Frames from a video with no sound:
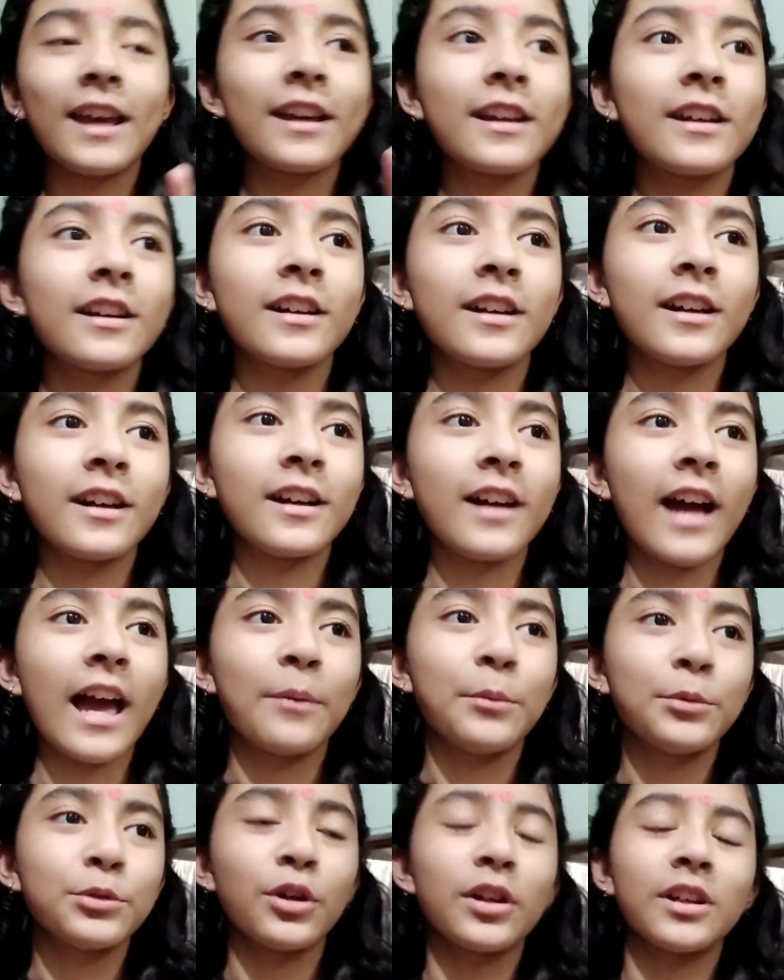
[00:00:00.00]
एक
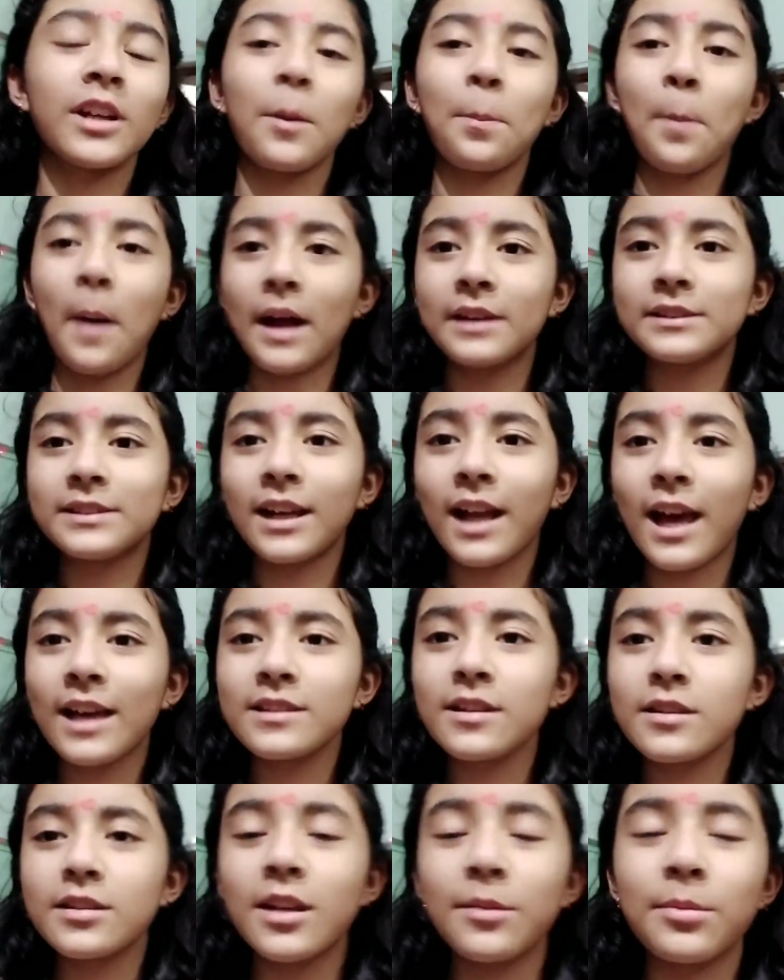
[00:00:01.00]
अमेजोन uh, का पार्सल आया
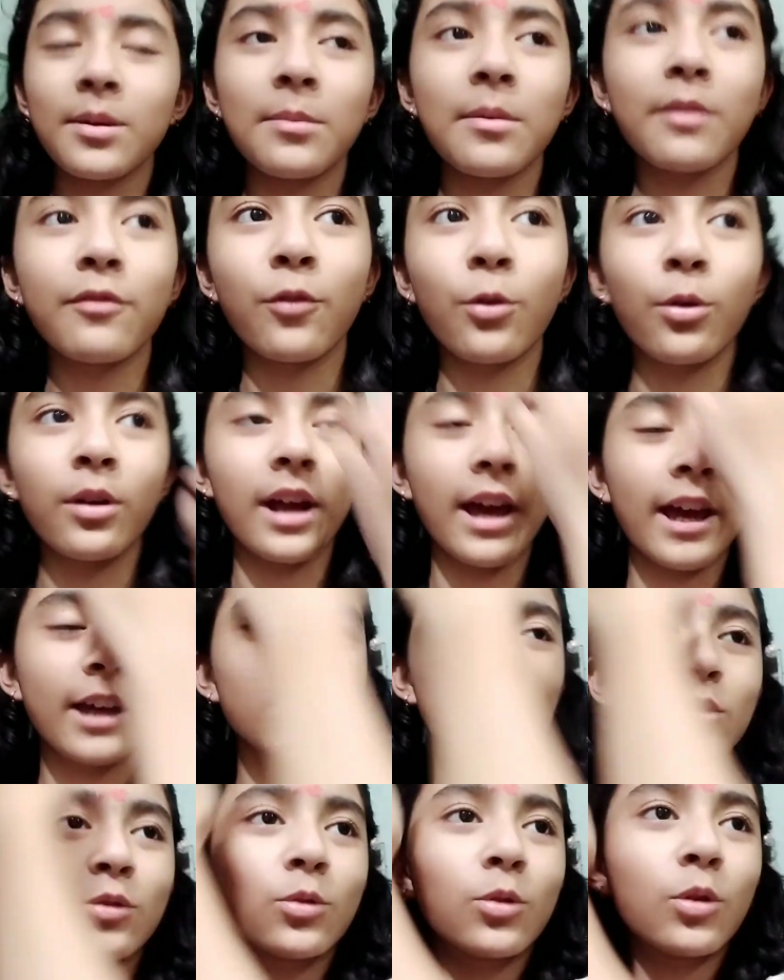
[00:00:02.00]
जिस अभी हमें फ़ोन आया
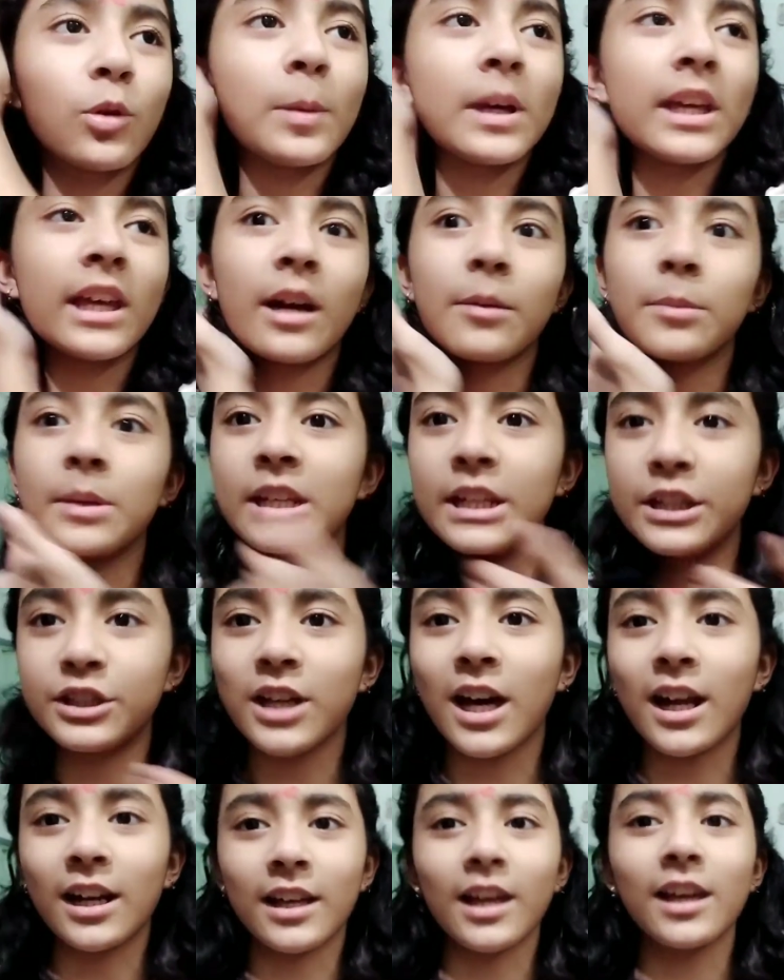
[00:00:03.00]
तो भैया अभी नीचे
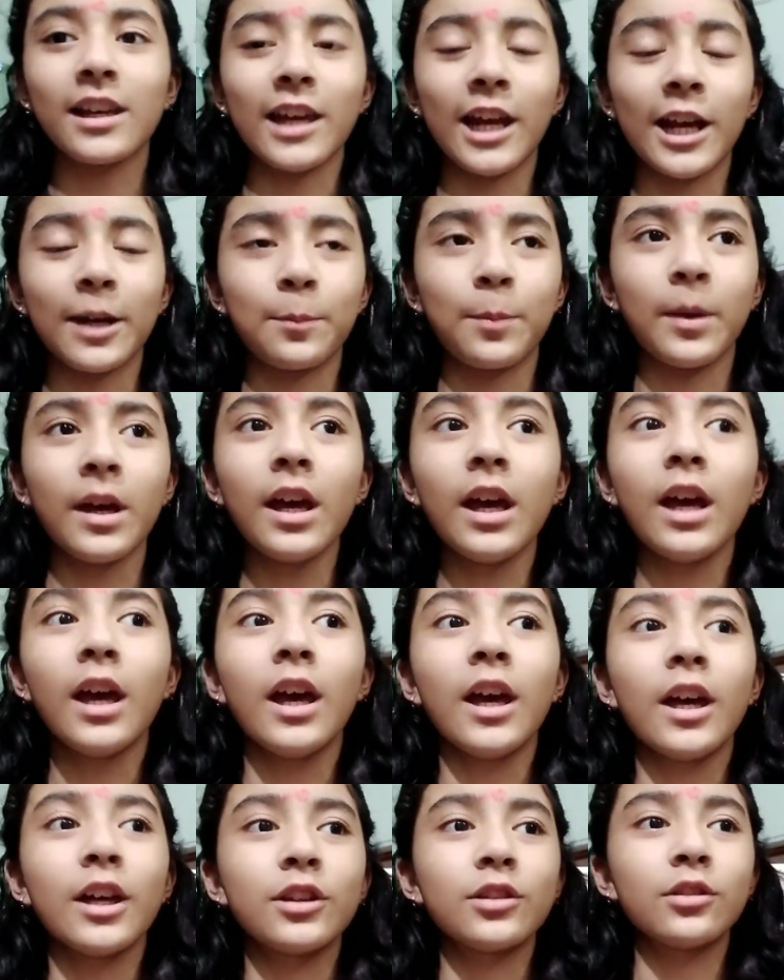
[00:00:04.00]
आ रखे हैं गेट पर
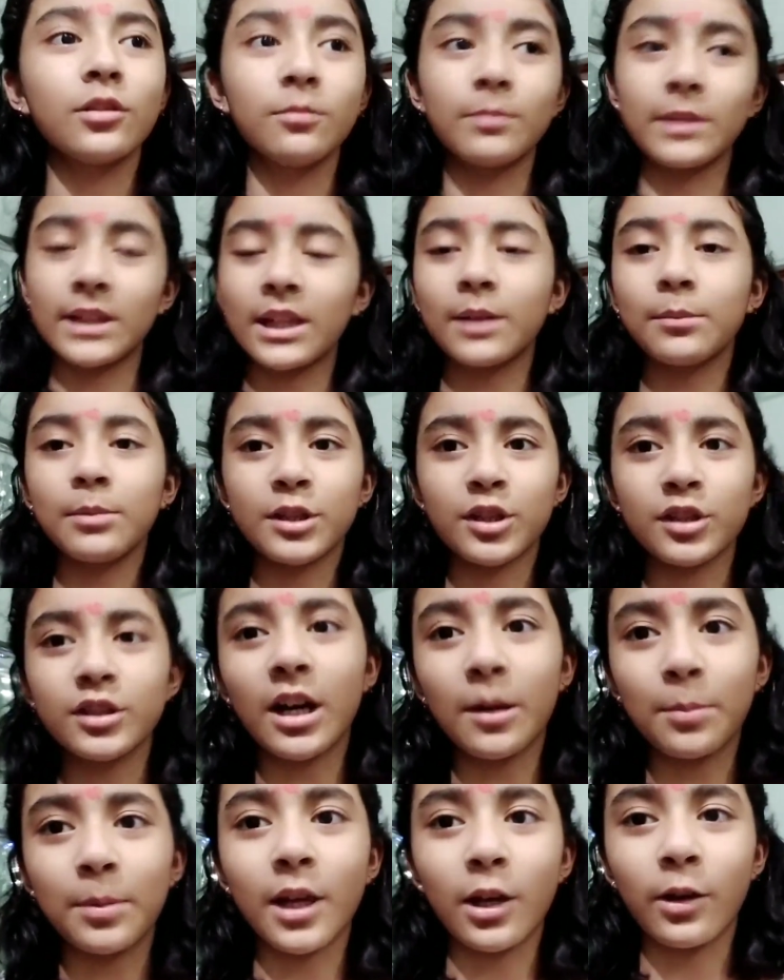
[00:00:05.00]
मतलब नीचे
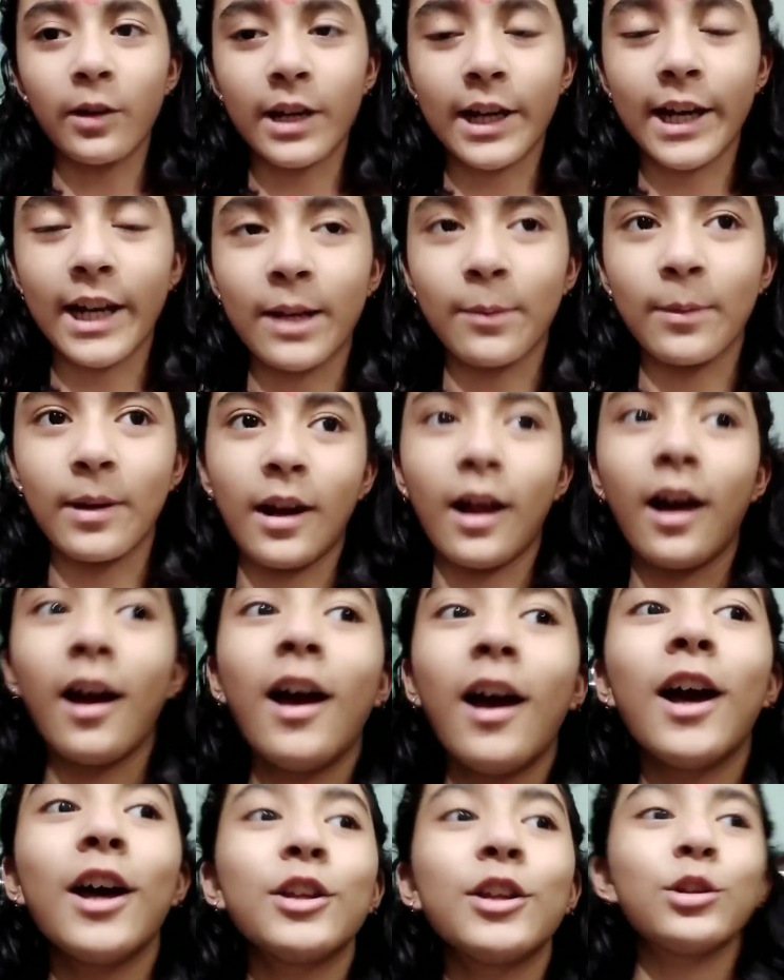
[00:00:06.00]
जहाँ पे येलो वाला गेट है हमारा
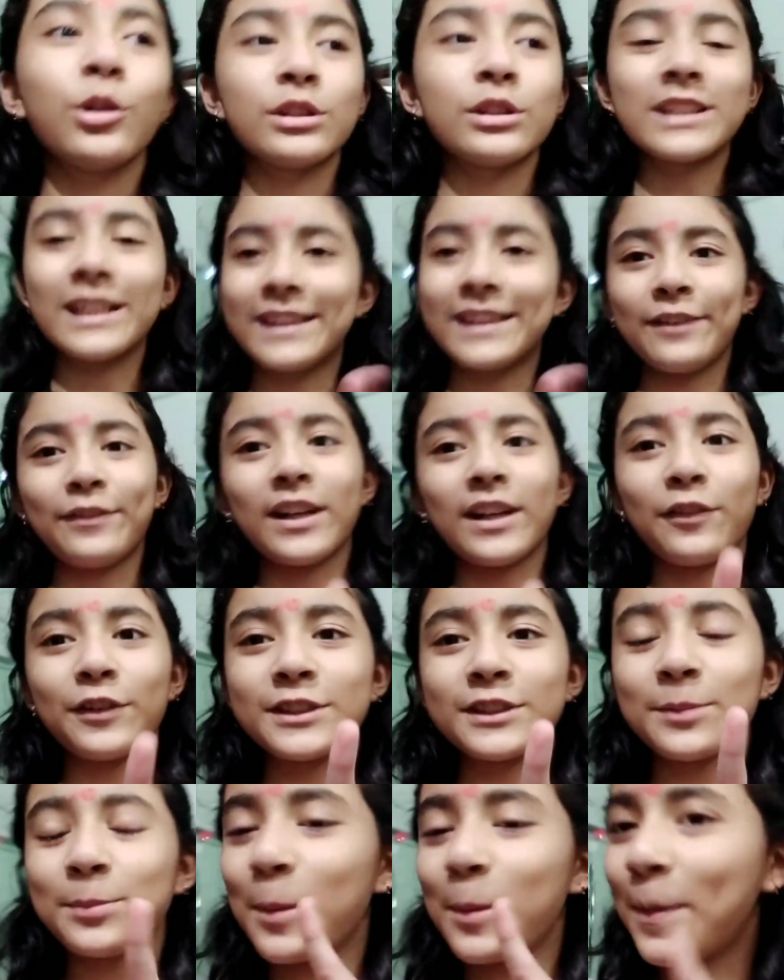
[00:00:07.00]
तो चलते हैं फटाफट
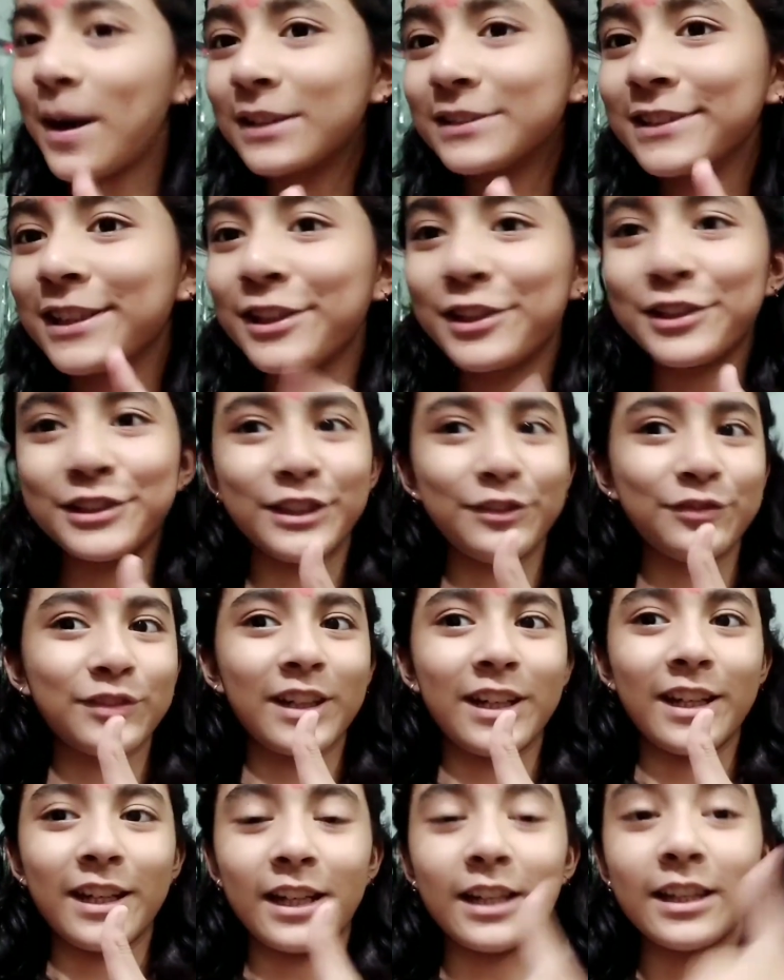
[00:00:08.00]
से अपना पार्सल रिसीव
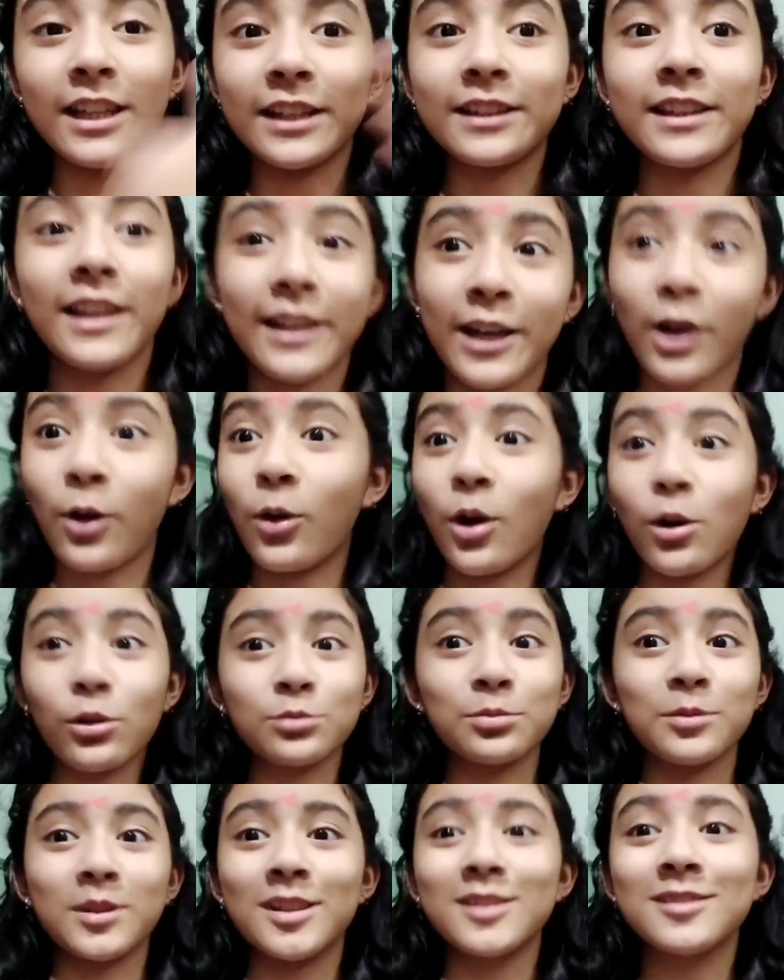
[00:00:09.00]
करने का देखते हैं क्या होगा
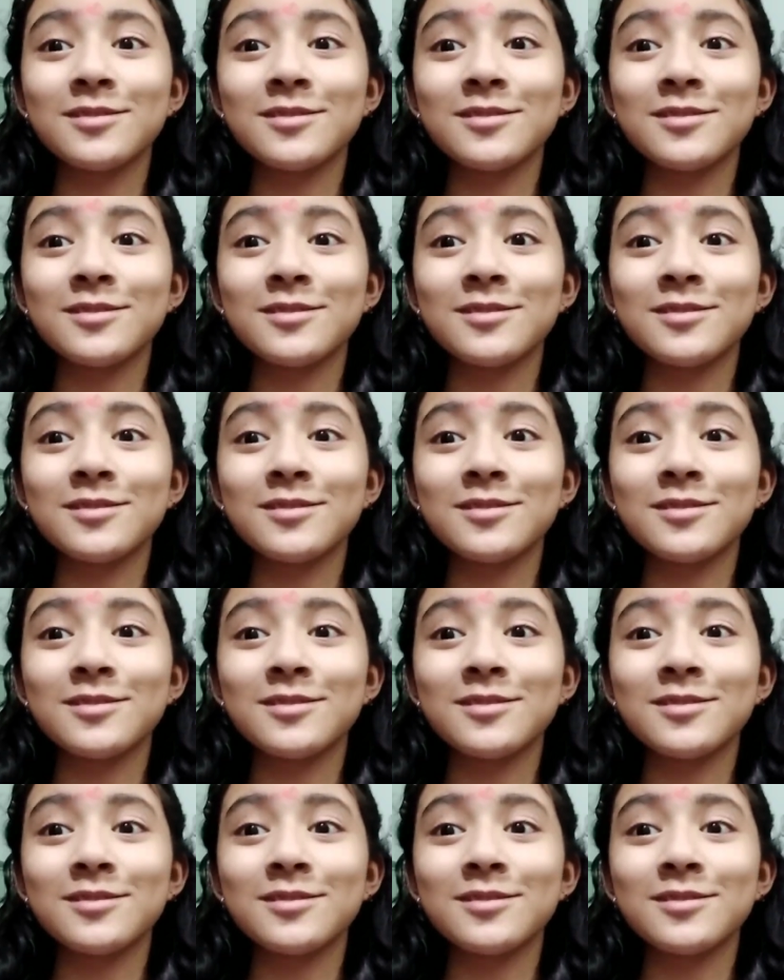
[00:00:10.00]
उसमें